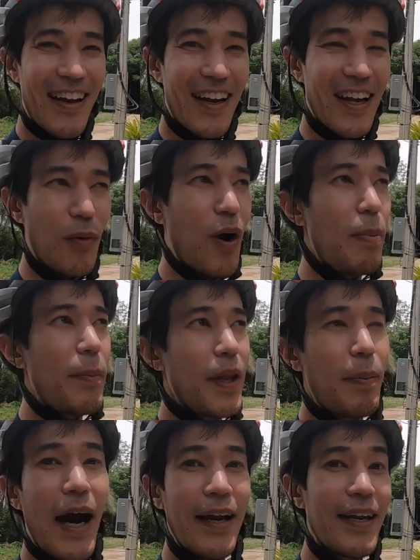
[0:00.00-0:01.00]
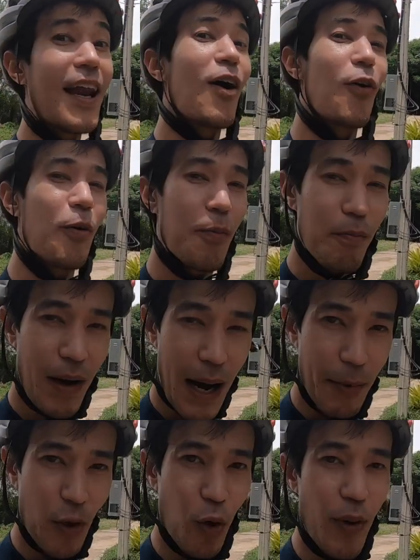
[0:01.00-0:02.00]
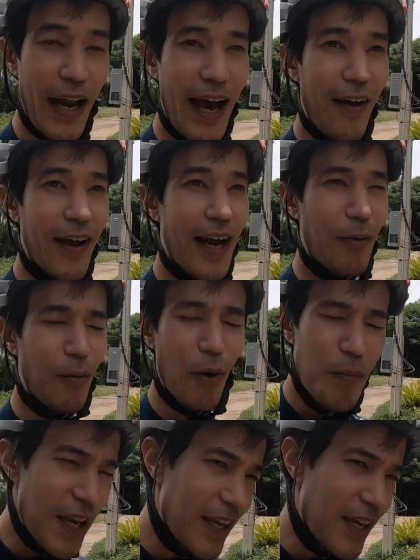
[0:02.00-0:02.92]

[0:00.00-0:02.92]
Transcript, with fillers: หรือว่าพิพิธภัณฑ์ที่เราพาไปดูมาแล้วนะครับรถมี